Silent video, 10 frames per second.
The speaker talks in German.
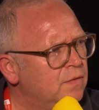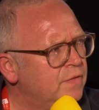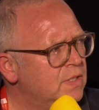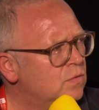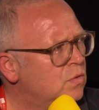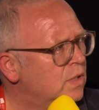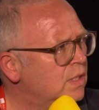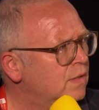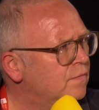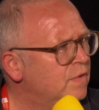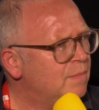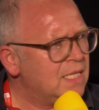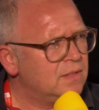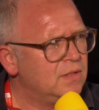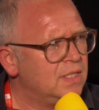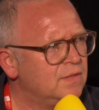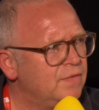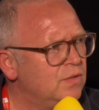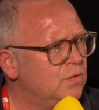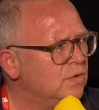irgendwie so, äh, wie machst du das,
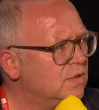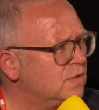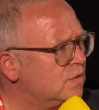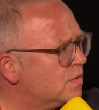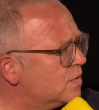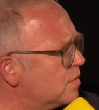wenn du so,